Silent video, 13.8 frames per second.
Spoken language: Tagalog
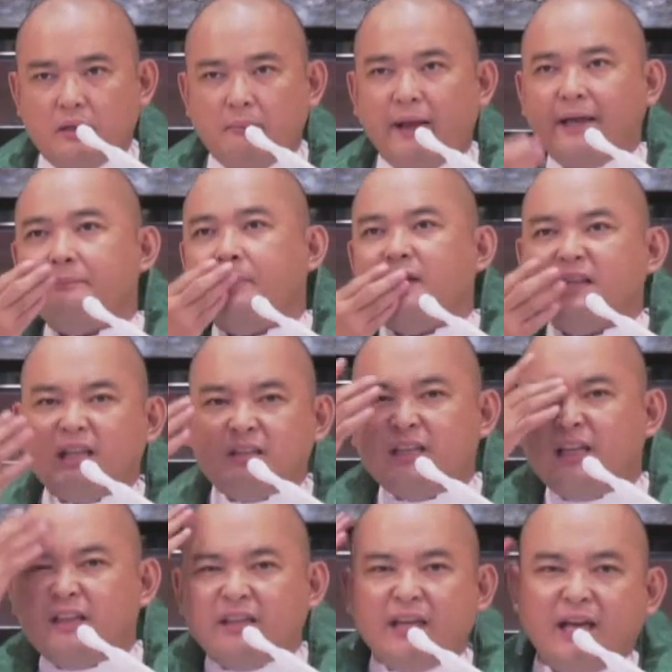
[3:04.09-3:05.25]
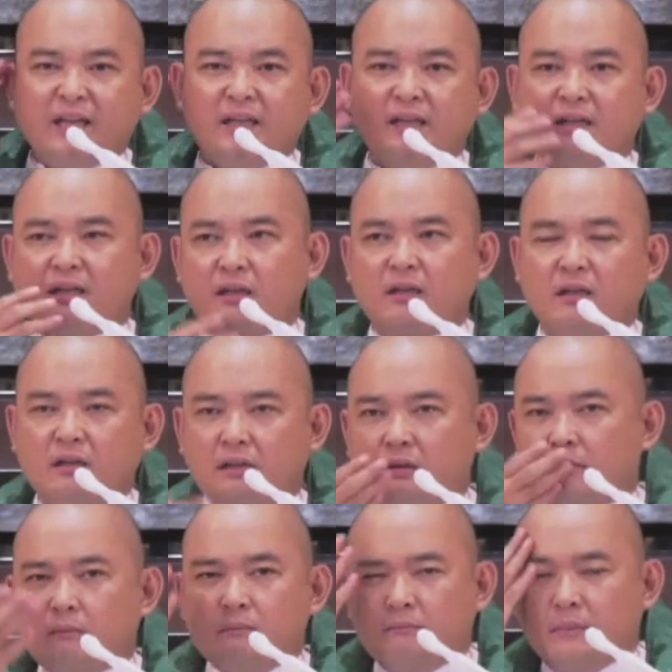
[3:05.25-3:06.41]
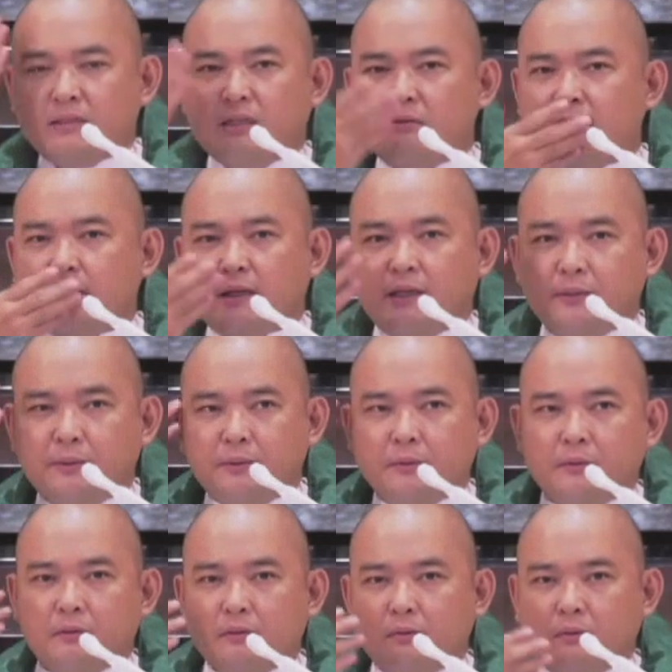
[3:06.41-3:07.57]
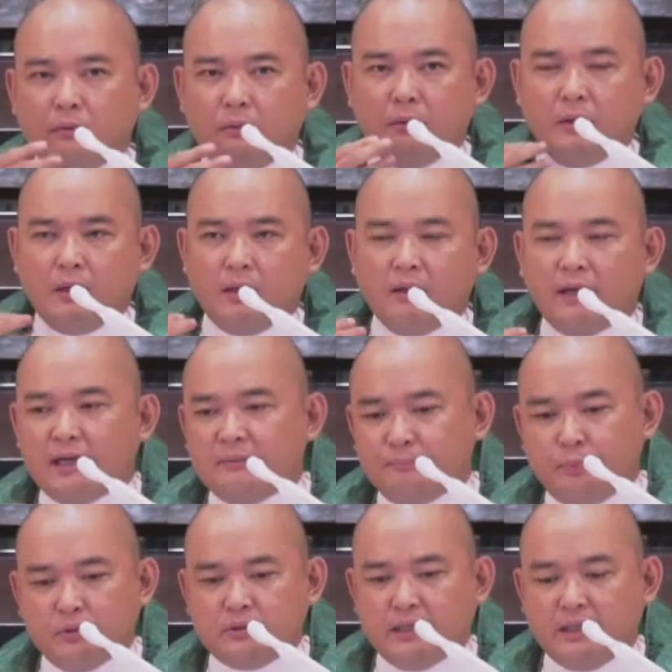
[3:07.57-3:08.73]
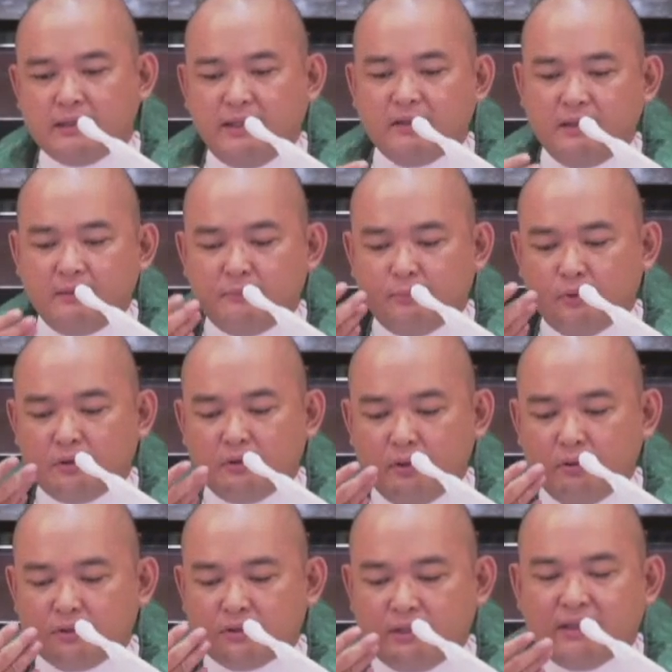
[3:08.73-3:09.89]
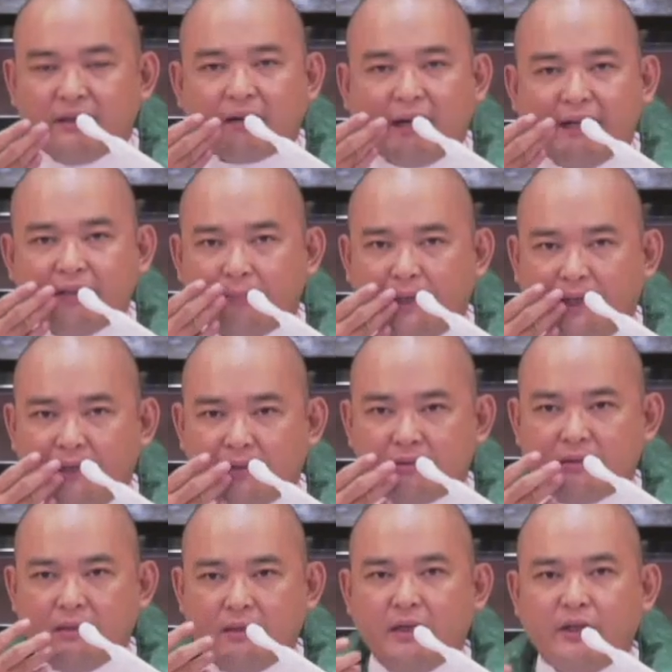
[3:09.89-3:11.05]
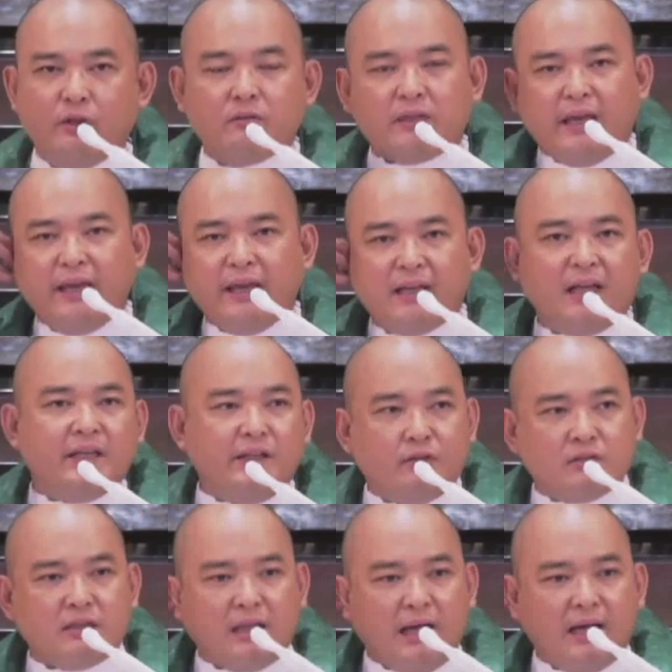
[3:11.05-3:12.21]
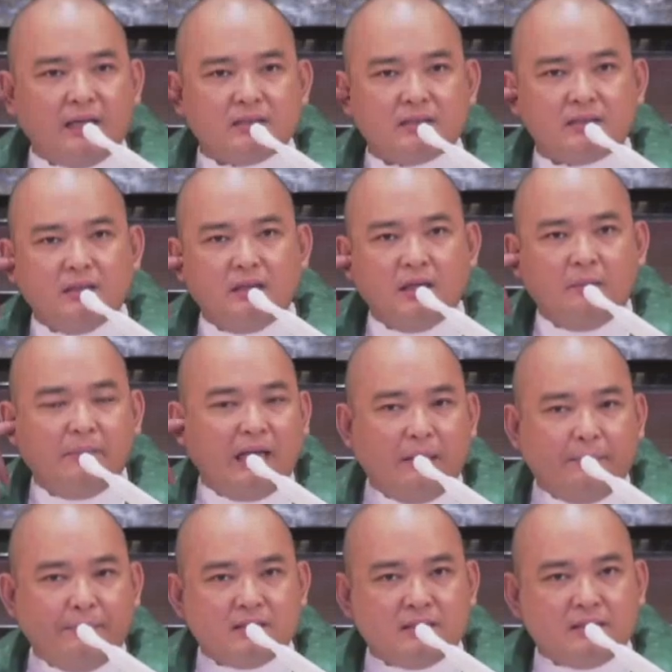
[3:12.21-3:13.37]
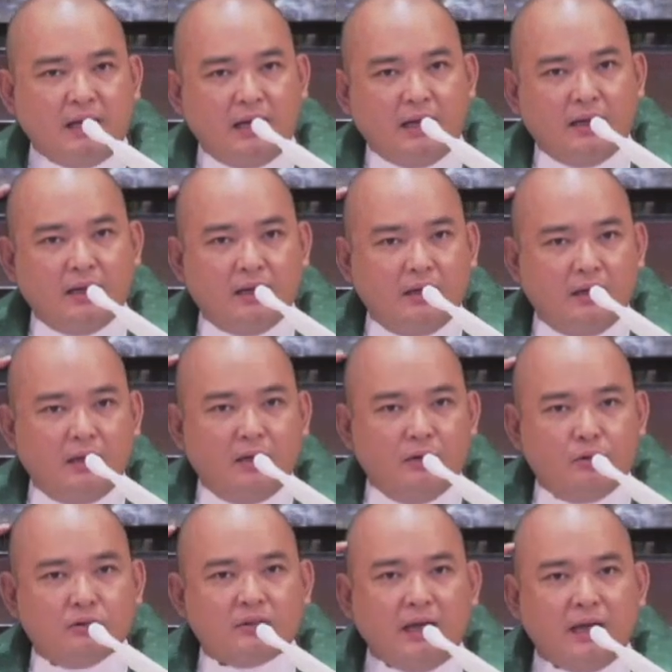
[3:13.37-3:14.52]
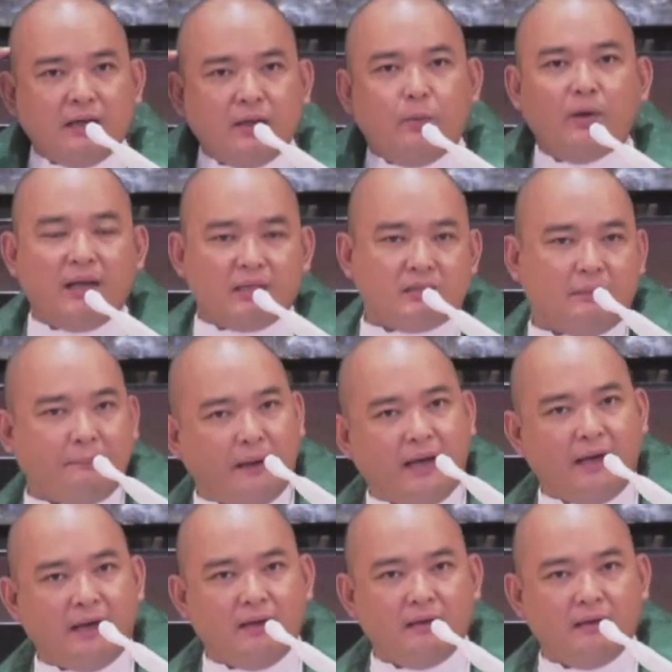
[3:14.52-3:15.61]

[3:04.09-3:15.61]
Bakit pala nandyan yan? Magtanong kayo. God put, at put those in the right place. Yung tainga nandito sa taas, malapit sa utak, wala sa paa.